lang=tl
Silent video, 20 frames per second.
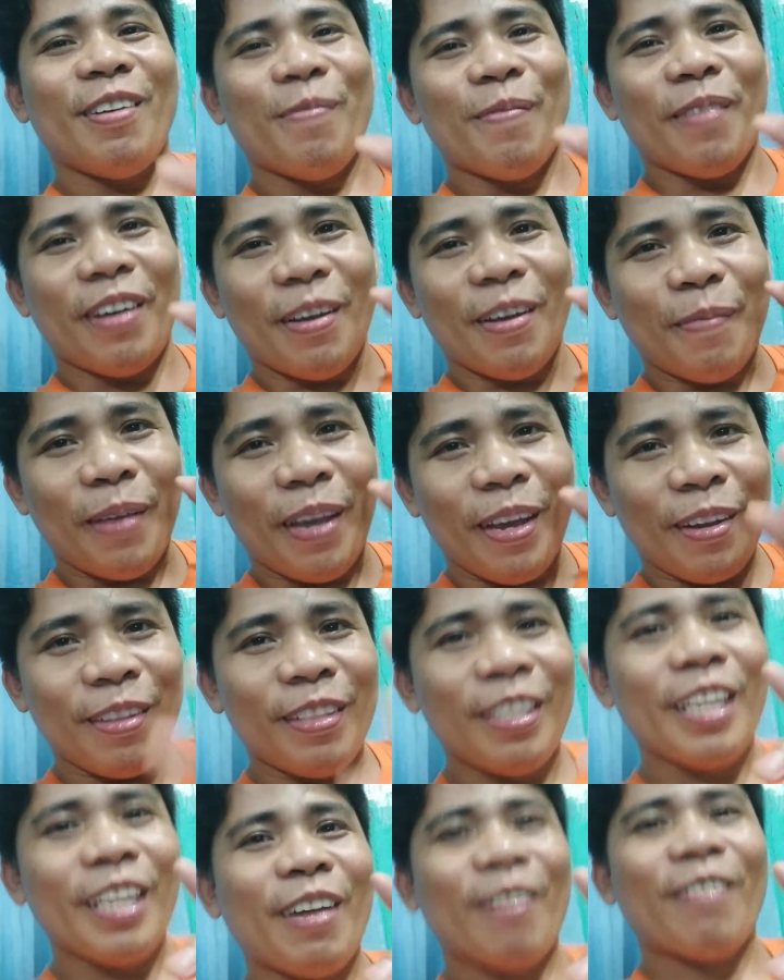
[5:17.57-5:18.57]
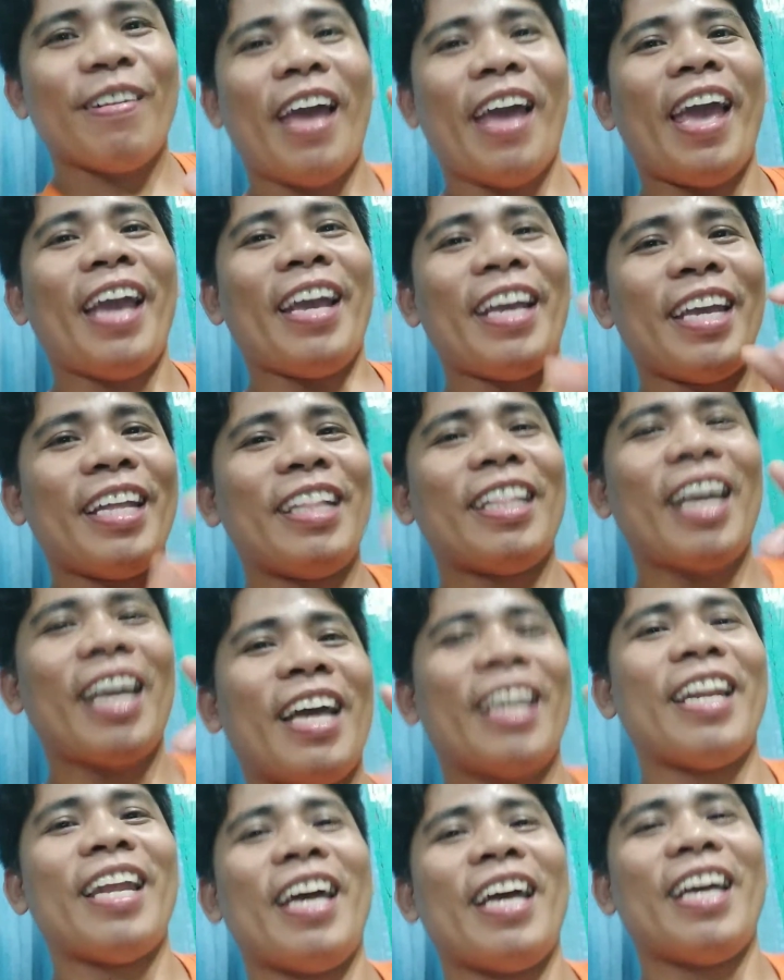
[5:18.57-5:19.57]
ma mayroon din ako nakikita
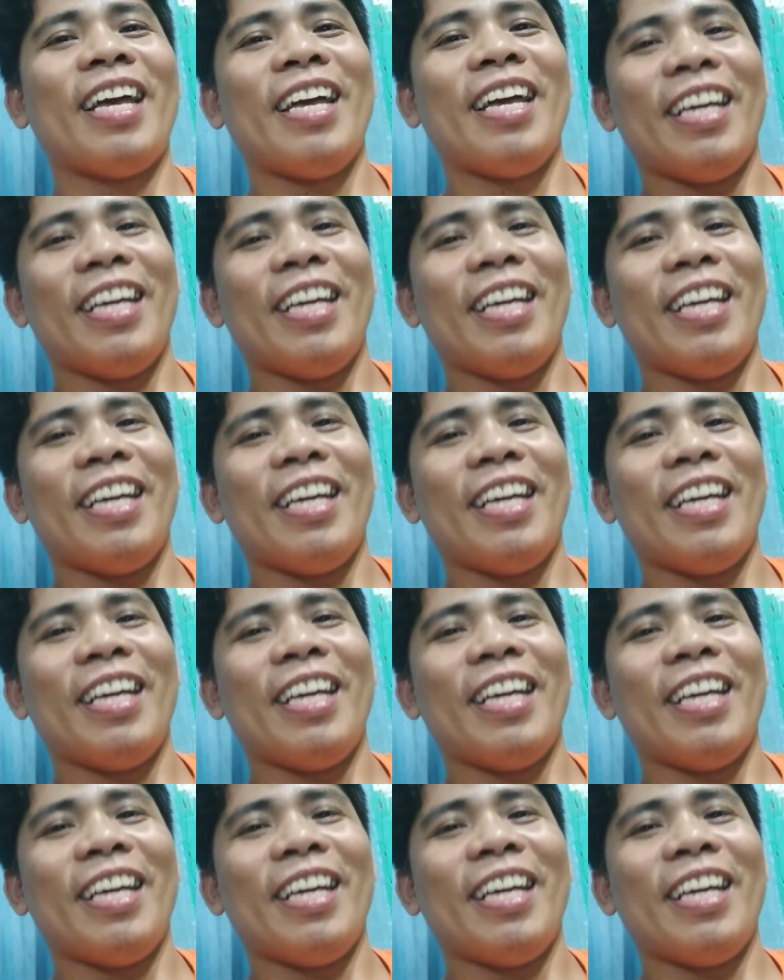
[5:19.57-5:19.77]
na